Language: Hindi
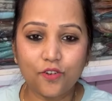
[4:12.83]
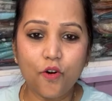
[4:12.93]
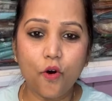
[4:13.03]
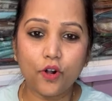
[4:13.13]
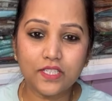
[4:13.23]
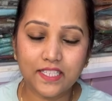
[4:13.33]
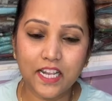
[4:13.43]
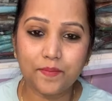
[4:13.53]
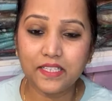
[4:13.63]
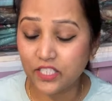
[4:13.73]
जिनको
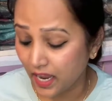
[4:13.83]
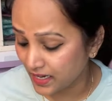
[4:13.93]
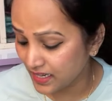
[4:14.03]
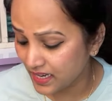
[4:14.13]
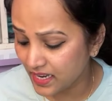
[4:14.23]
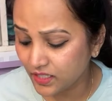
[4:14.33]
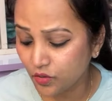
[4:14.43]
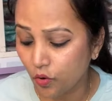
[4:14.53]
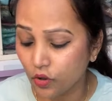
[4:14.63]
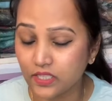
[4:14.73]
होलसेल में चाहिए है
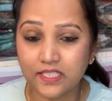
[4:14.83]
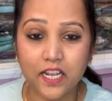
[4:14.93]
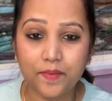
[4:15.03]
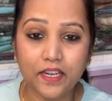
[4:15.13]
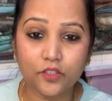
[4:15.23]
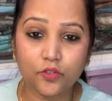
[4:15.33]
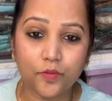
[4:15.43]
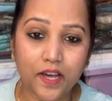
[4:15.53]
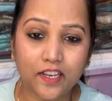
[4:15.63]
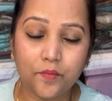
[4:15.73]
जो होलसेल में रितु
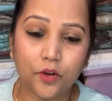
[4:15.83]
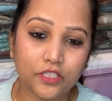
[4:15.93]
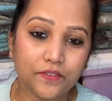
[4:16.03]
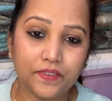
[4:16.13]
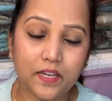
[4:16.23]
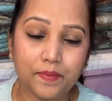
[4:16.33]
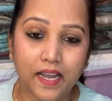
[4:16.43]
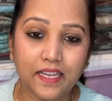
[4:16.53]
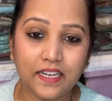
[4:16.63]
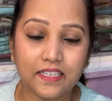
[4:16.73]
कुमार के बॉटम वियर
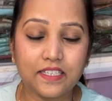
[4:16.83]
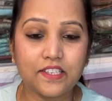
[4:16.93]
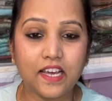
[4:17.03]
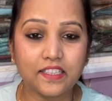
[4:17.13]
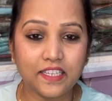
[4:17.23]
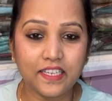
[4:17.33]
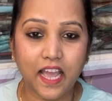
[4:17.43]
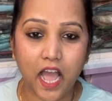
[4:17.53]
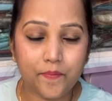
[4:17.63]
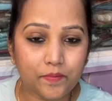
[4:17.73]
बाय करना चाहते
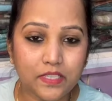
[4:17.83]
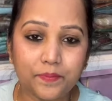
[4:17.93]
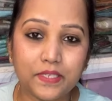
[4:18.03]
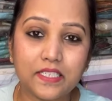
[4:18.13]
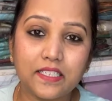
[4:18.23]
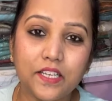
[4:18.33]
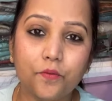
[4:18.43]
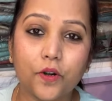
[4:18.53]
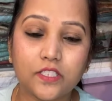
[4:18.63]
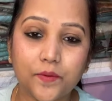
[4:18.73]
हैं आप हमसे
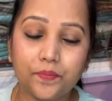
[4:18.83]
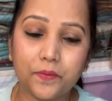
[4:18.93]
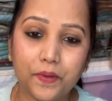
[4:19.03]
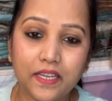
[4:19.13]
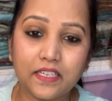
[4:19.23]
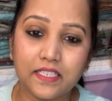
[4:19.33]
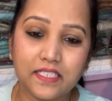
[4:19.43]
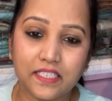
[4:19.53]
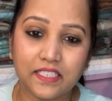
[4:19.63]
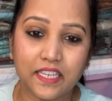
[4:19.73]
पर्सनली व्हाट्सएप पर पिंग
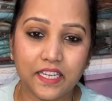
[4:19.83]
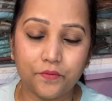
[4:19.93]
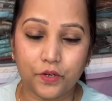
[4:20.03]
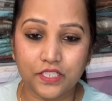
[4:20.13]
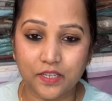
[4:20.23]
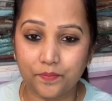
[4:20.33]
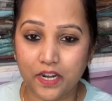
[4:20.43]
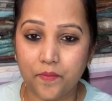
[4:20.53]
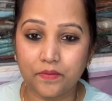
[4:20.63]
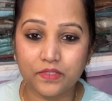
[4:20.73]
कर सकते हैं व्हाट्सएप
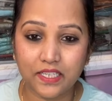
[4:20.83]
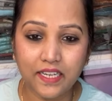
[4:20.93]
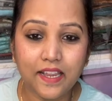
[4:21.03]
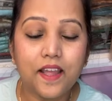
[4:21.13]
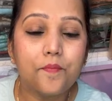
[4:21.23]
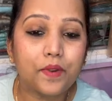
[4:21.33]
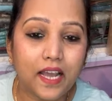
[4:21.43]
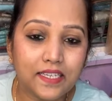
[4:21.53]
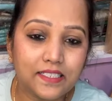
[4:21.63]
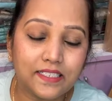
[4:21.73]
पर आप हमसे
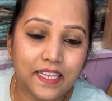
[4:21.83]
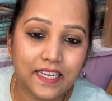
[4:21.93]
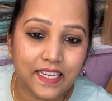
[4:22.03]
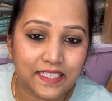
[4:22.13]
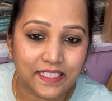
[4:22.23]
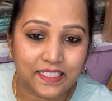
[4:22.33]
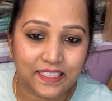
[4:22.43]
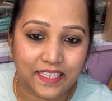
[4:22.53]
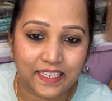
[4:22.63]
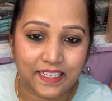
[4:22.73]
प्राइस डिटेल ले
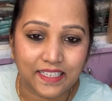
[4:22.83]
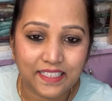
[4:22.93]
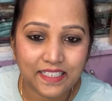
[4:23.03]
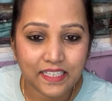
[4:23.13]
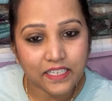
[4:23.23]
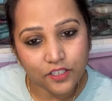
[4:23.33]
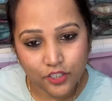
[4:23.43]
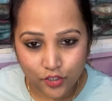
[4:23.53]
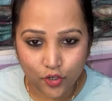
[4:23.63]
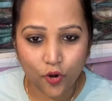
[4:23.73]
सकते हैं
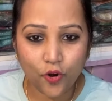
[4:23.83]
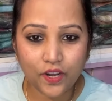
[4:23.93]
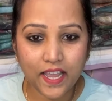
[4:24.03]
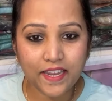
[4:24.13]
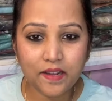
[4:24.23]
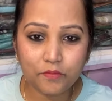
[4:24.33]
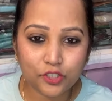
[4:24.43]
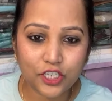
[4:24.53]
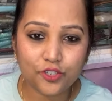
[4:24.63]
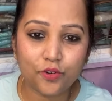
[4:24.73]
शो हो रहा है ना
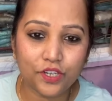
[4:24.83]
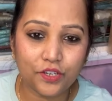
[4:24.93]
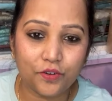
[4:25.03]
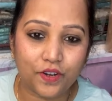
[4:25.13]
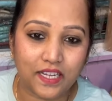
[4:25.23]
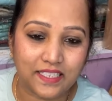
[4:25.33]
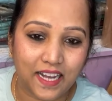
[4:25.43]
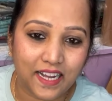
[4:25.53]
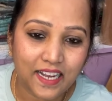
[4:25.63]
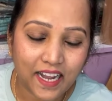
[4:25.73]
मुझे शो नहीं हो रहा
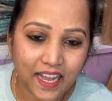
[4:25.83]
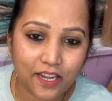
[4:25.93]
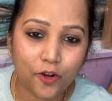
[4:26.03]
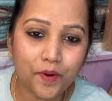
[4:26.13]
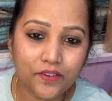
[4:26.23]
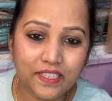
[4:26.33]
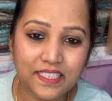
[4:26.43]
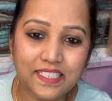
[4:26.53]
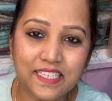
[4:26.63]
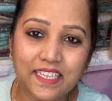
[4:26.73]
था हेलो
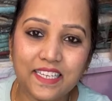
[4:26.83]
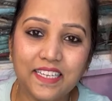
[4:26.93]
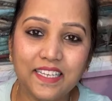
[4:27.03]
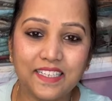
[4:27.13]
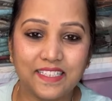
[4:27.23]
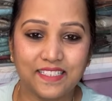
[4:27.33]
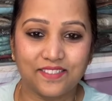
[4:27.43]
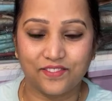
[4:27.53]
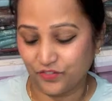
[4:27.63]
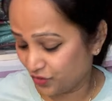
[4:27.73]
भगवती जी
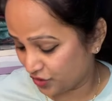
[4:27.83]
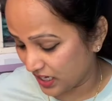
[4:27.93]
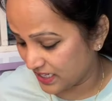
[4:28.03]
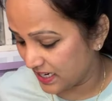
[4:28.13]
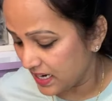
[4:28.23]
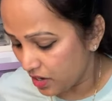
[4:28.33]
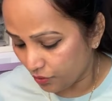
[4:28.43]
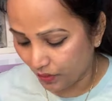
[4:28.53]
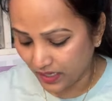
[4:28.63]
चलिए